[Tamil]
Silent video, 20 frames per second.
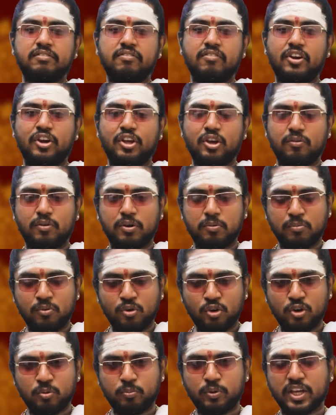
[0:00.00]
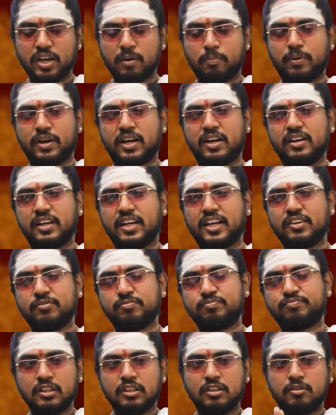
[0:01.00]
வீடியோவை முழுமையாக பாருங்கள்
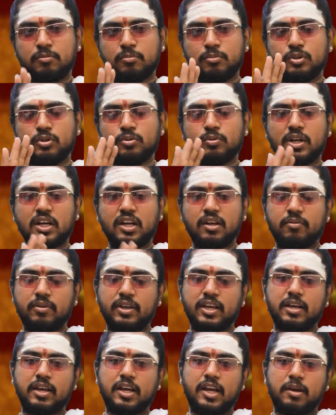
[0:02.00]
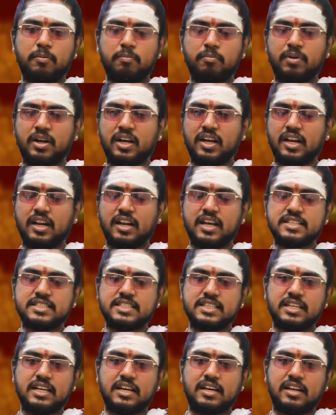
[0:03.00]
பொதுவாகவே மகர
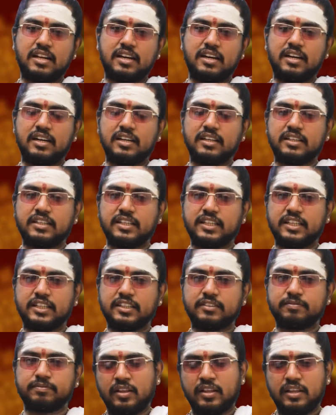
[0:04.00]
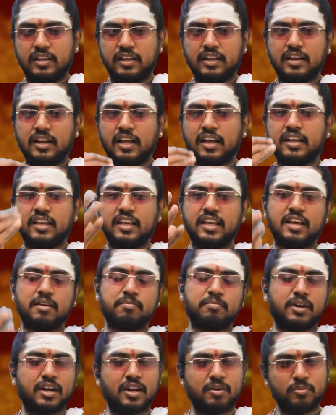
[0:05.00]
ராசிக்காரர்களுக்கு இலகிய
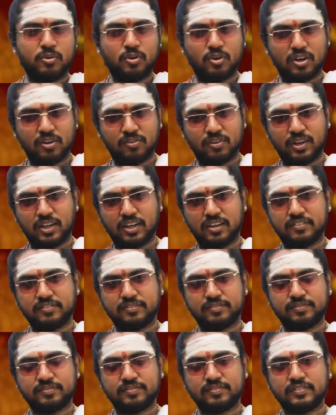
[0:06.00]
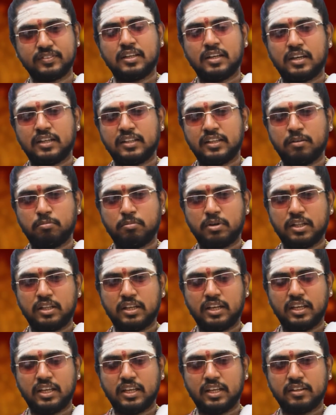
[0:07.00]
மனம் கொண்டவர்கள் அதே
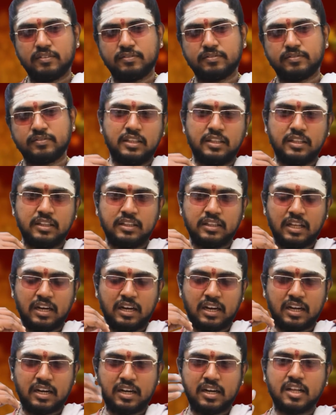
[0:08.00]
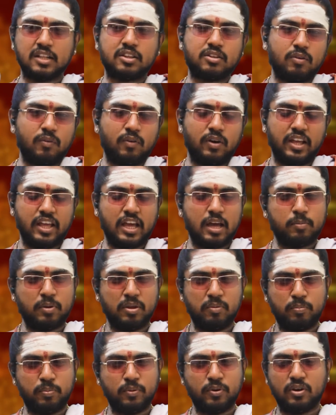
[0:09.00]
மாதிரி இந்த லக்னத்தினுடைய
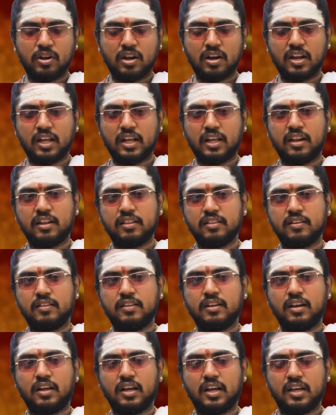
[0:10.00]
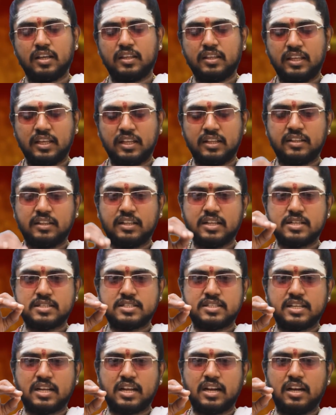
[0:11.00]
அமைப்பு நல்லா இருந்ததுன்னா எந்த
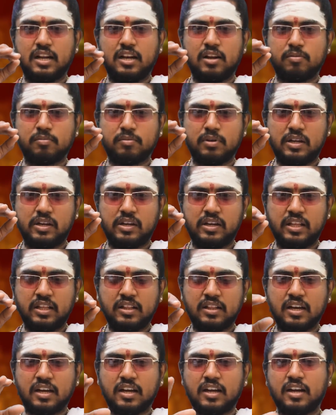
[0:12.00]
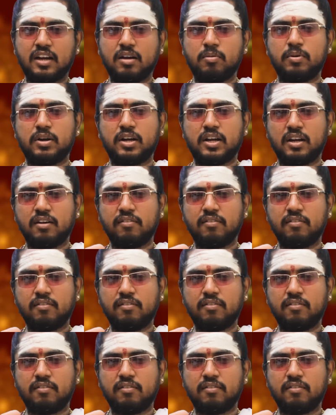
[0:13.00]
செயலிலும் நிதானமான